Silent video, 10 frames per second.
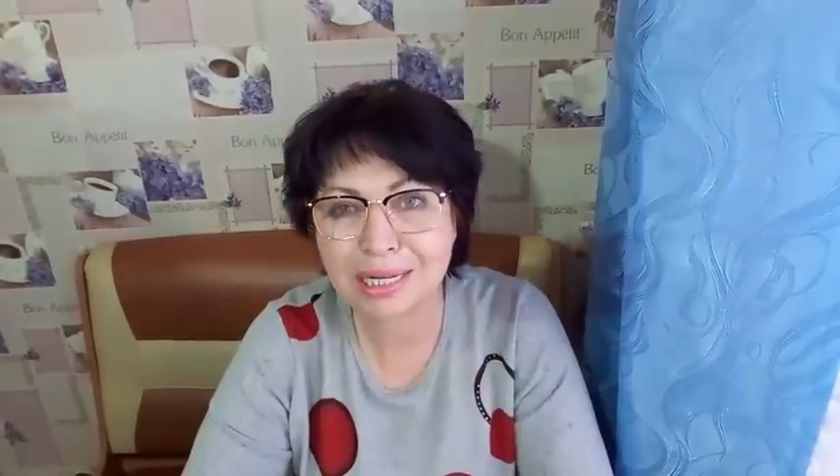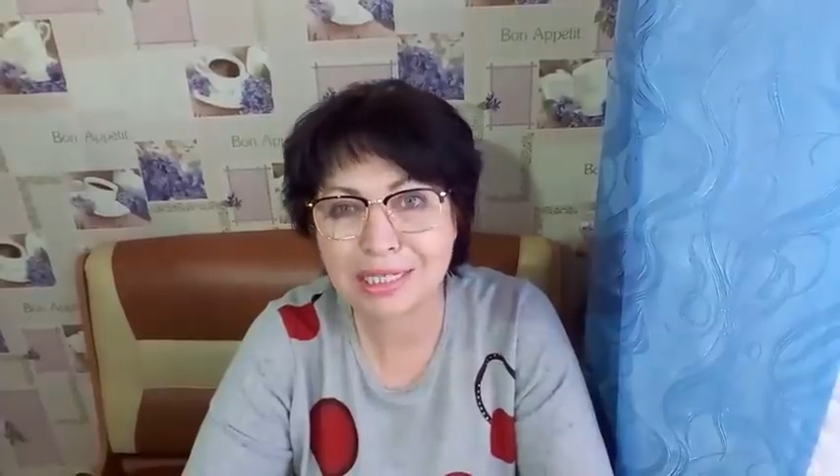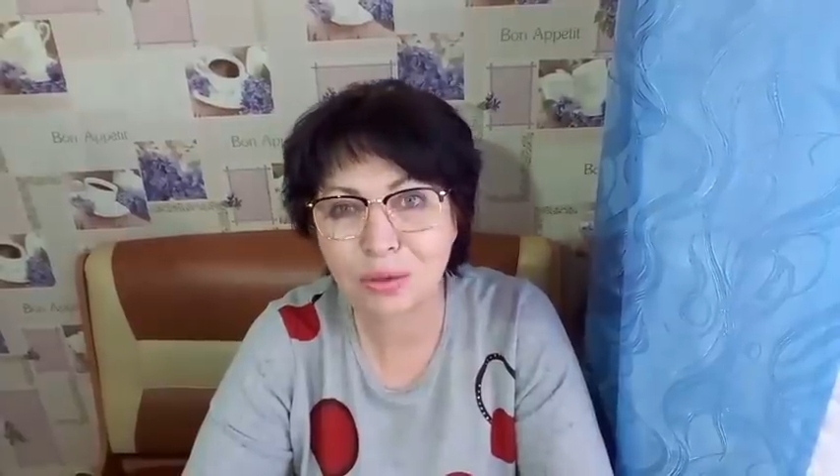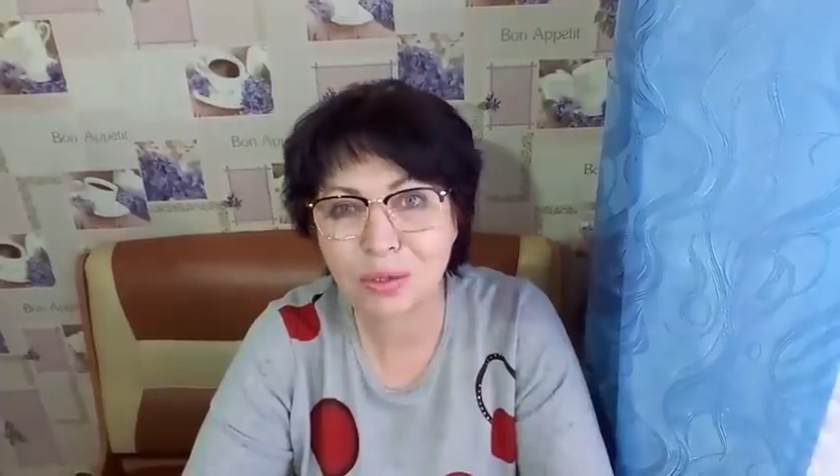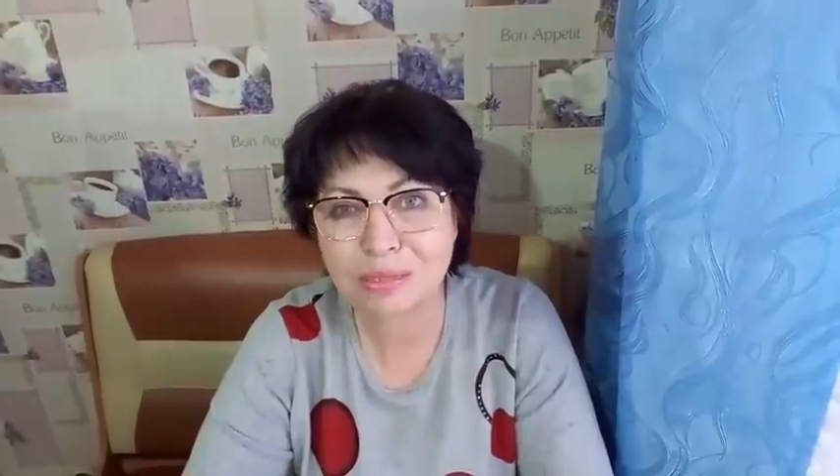
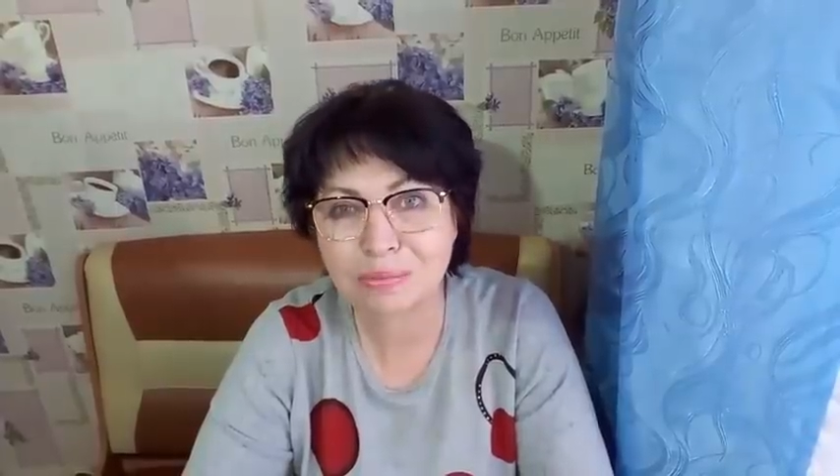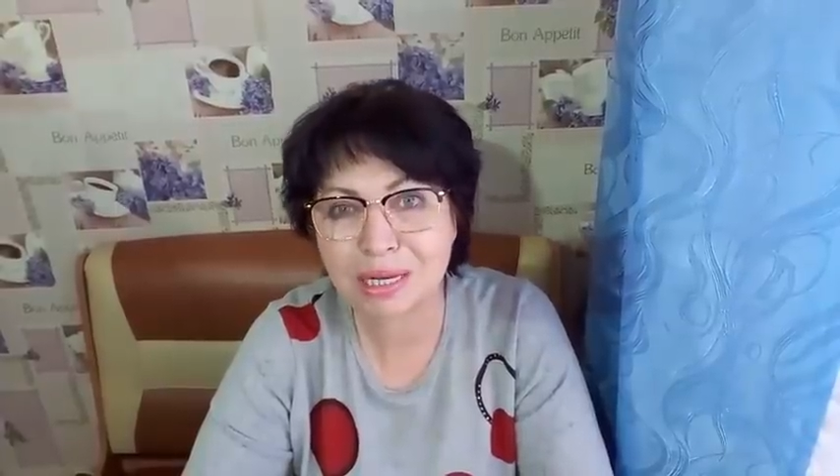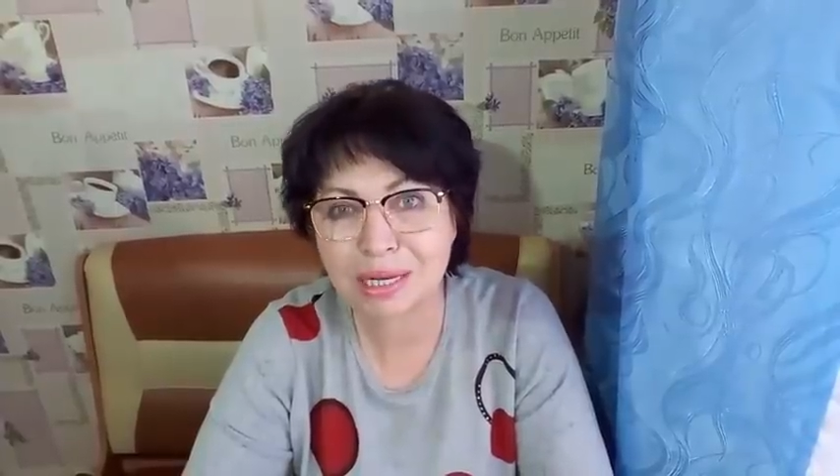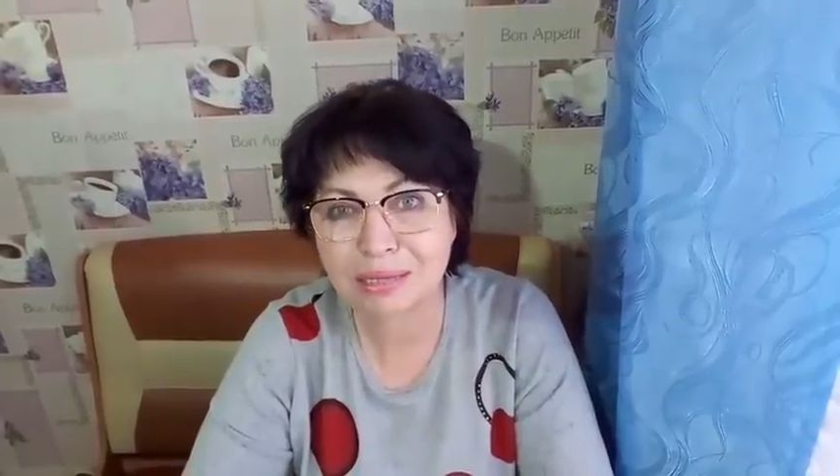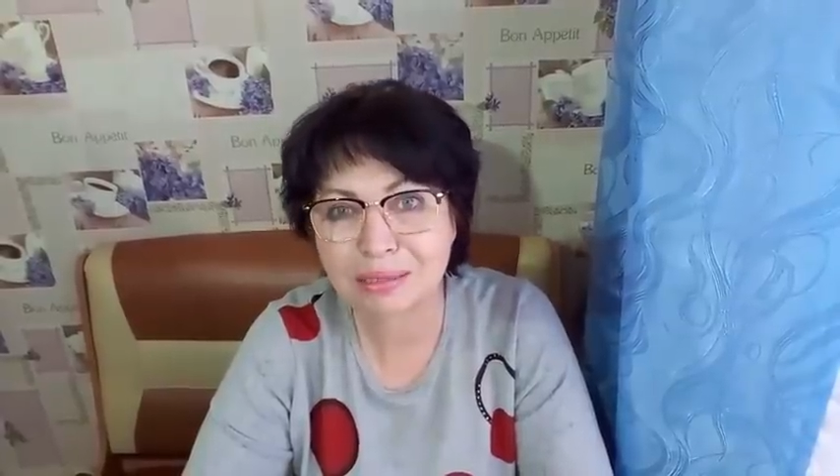хотя у нас
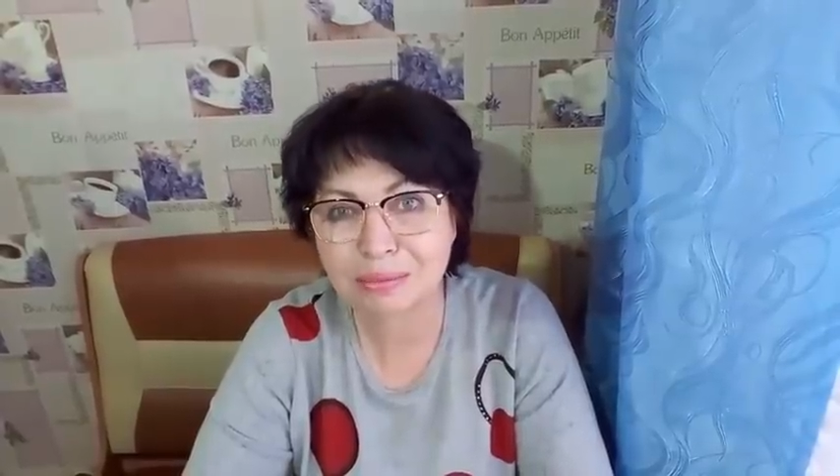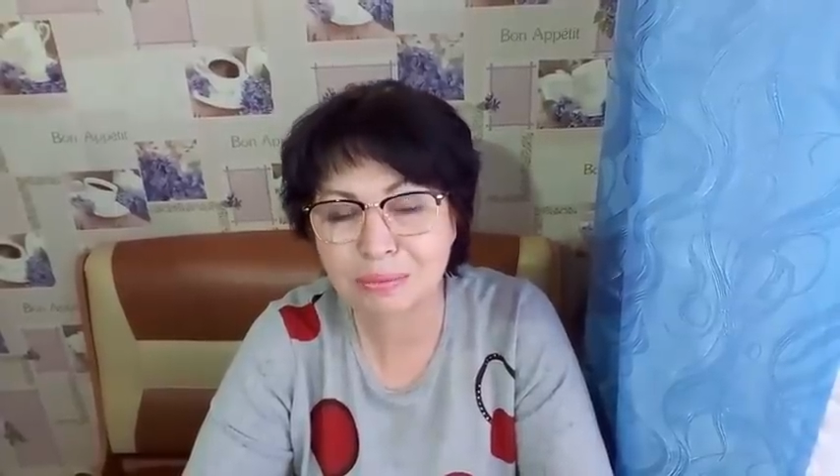была,